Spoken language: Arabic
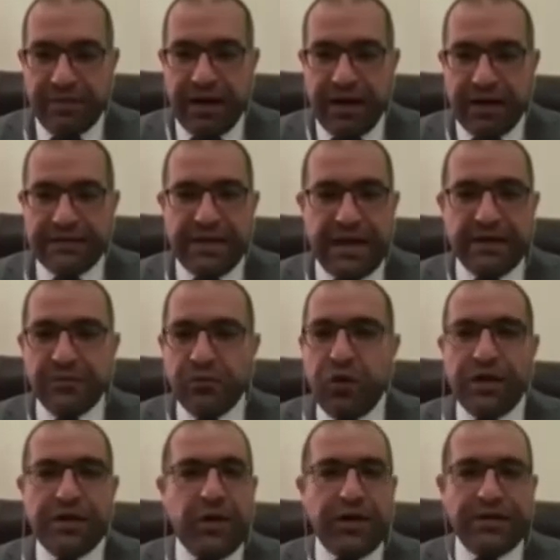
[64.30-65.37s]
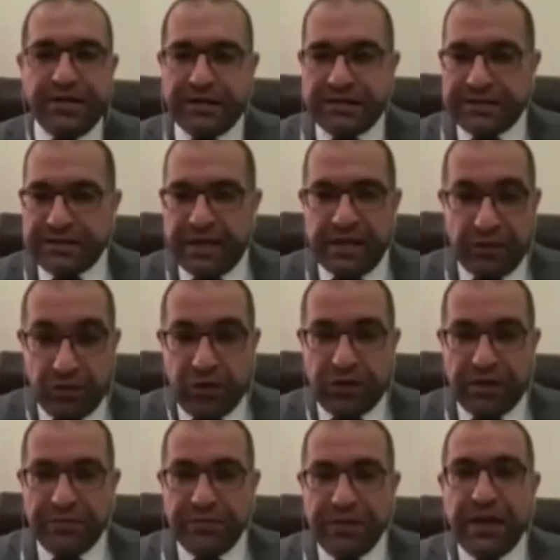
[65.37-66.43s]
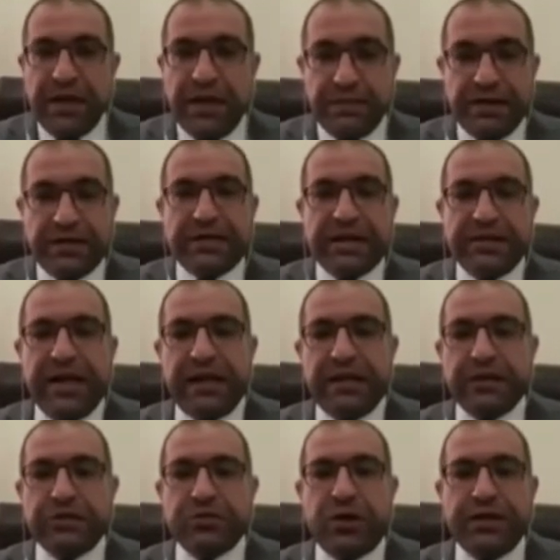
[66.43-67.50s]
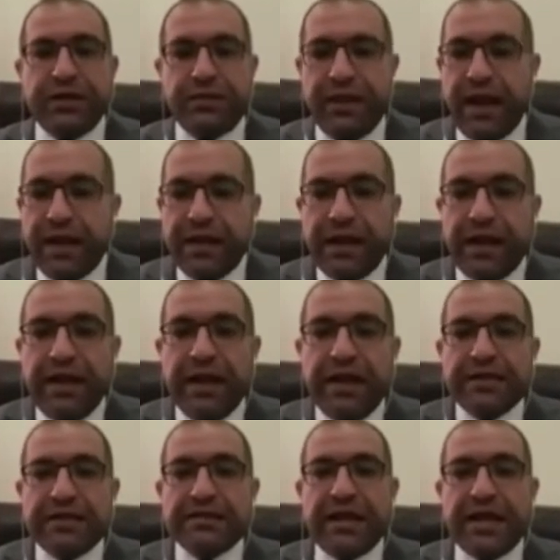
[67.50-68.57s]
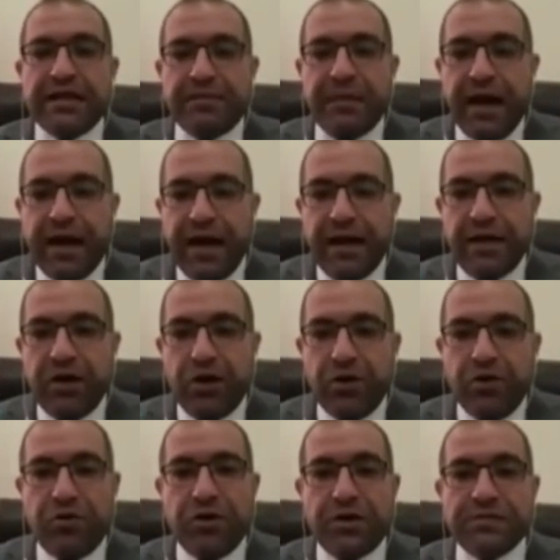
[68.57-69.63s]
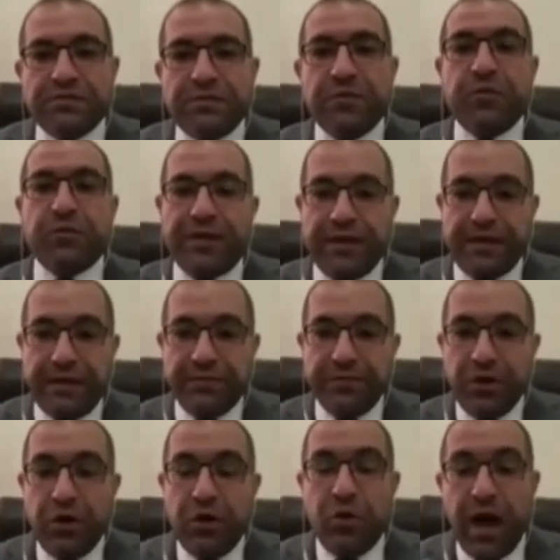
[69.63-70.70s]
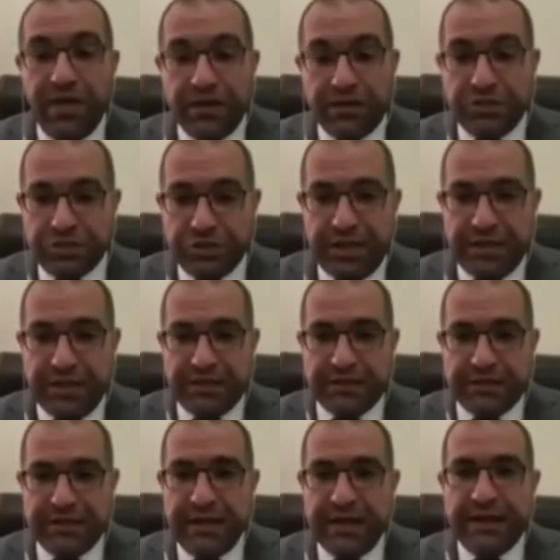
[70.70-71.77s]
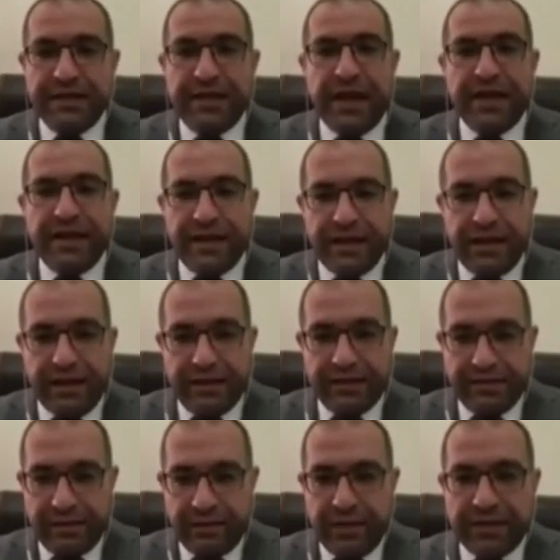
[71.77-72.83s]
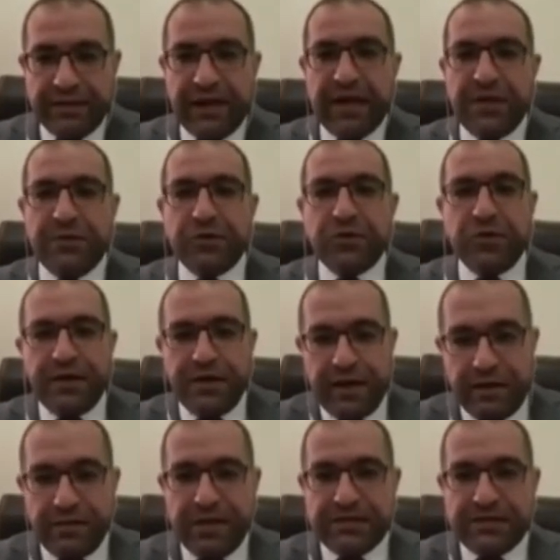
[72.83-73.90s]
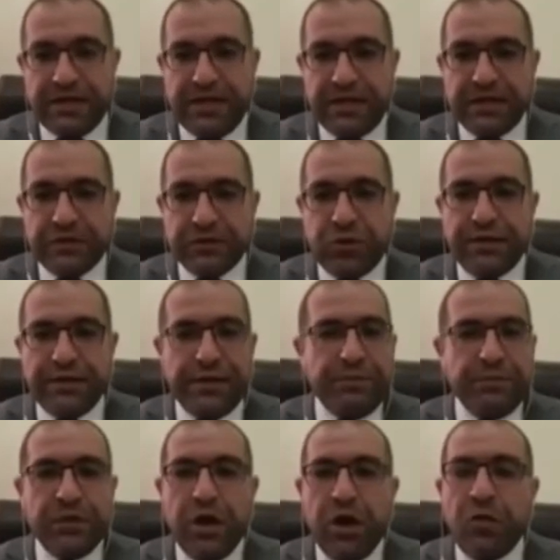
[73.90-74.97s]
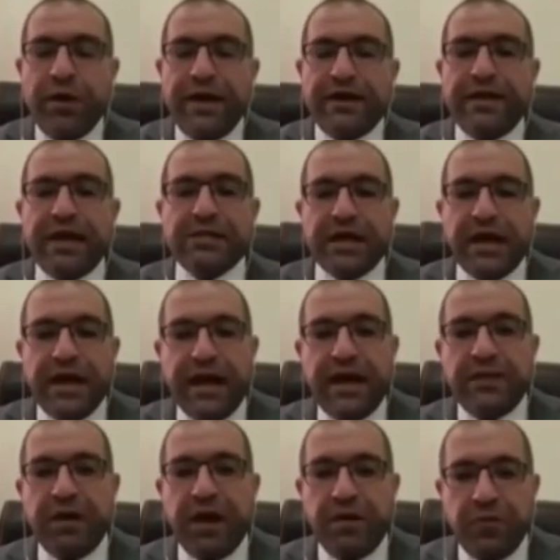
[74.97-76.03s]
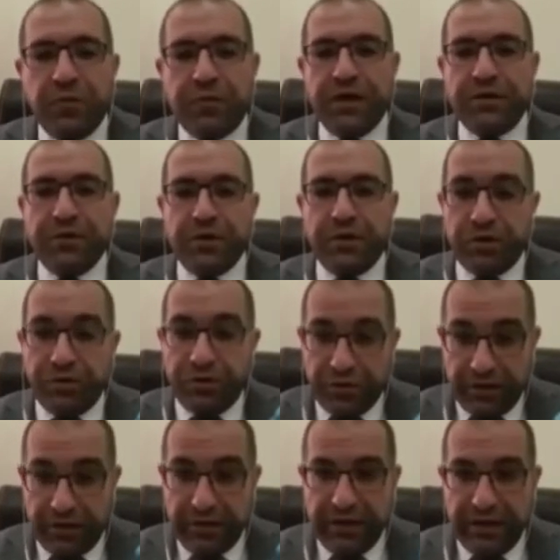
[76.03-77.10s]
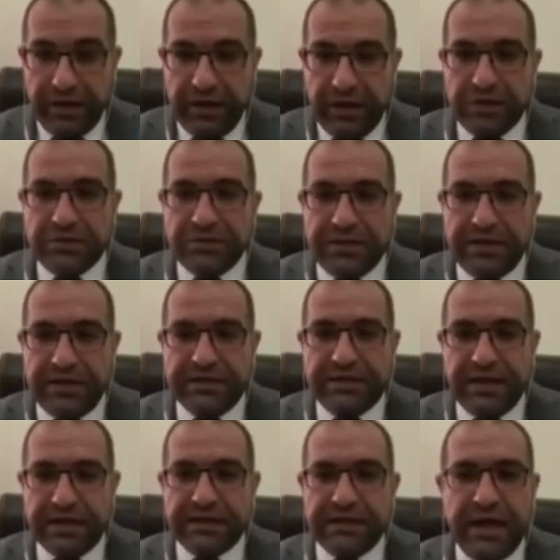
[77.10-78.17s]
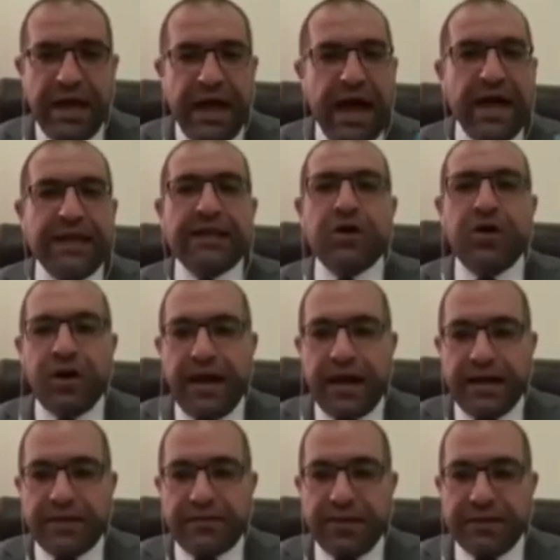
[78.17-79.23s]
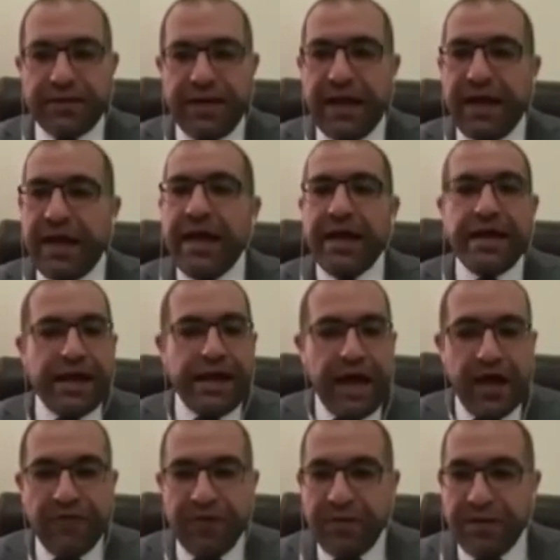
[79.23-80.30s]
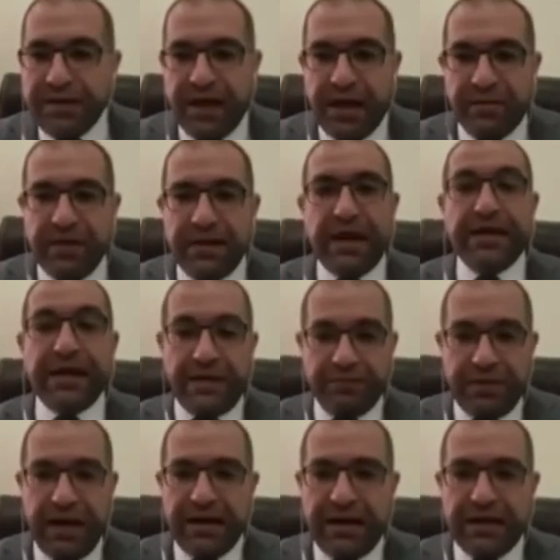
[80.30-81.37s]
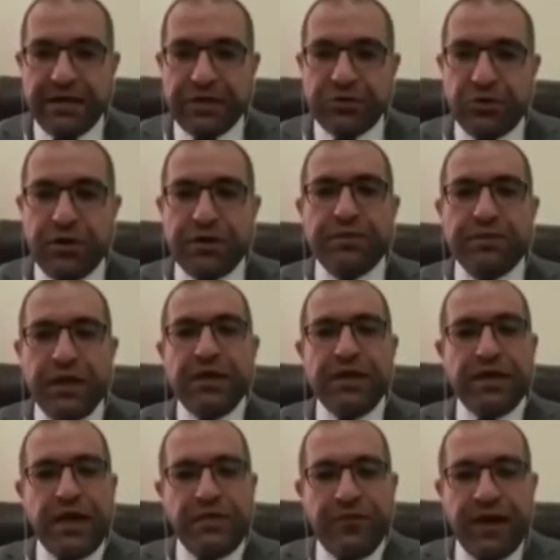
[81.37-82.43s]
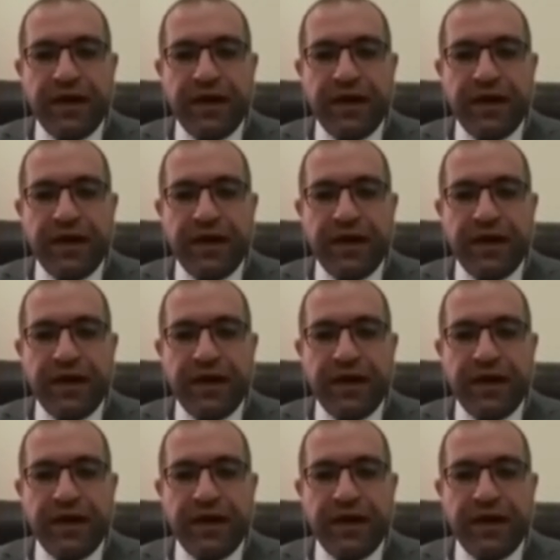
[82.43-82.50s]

يعني مو ادوات الاتصال الاخرى المنصات الالكترونيه بالحقيقه تستخدم اقل عرض حزمه ممكنه وهذا شيء جيد يعني بالتالي عندما طالب يدخل الى المنصه الالكترونيه هو يحتاج اقل ما ممكن من عرض آه، آه، حزمه الانترنت حتى لو كانت بطيئه هي كافيه بالكامل لاداء امتحان الالكتروني طيب دكتور هاي